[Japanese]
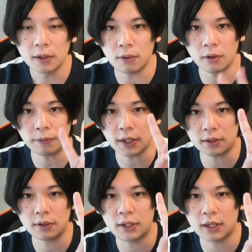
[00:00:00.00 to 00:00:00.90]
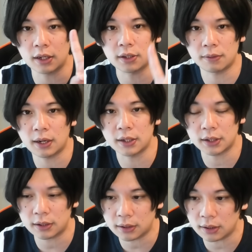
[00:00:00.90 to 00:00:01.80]
この2つの日に関しては、
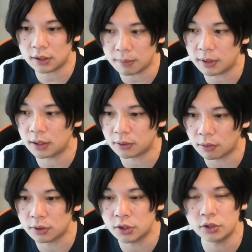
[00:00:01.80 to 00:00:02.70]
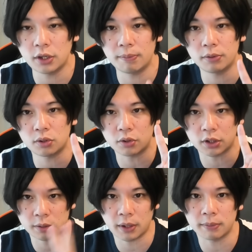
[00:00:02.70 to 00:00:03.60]
絶対に貯めないと20連分損し
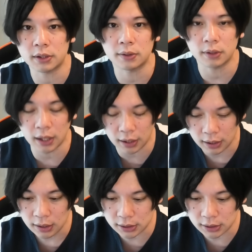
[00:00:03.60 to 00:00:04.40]
てしまいますので、